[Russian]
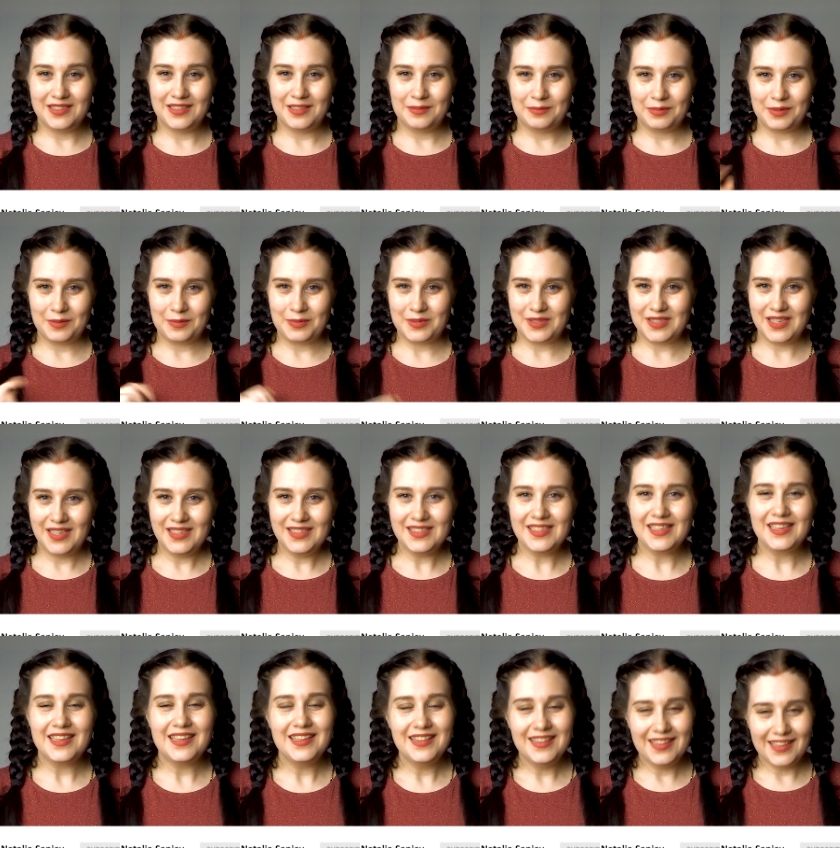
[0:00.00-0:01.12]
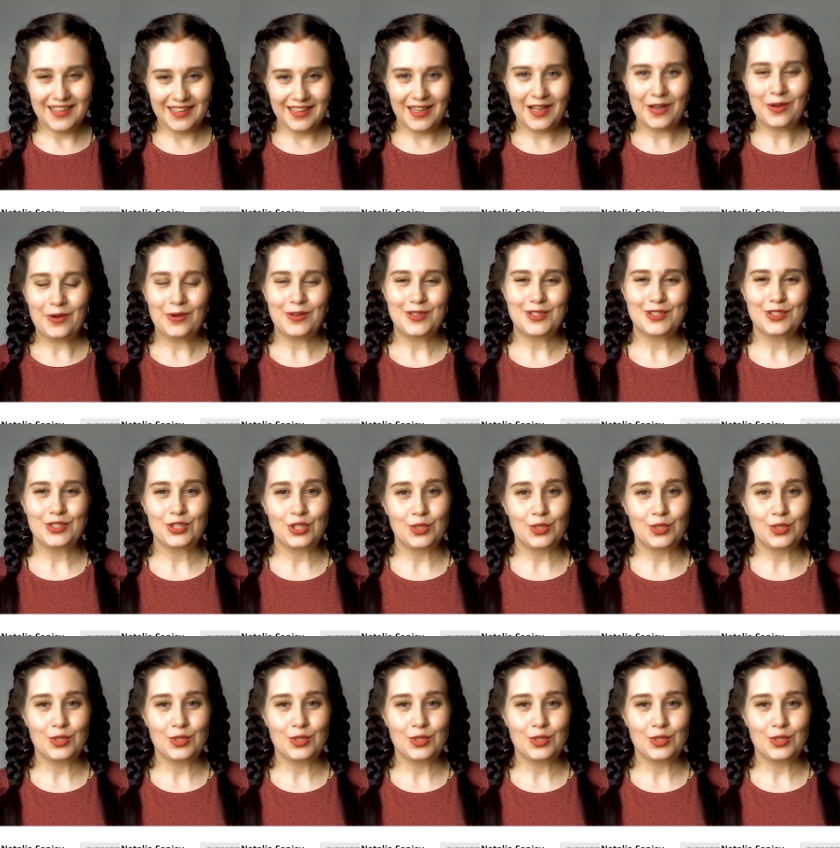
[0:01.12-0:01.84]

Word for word: на подписаться и на колокольчик,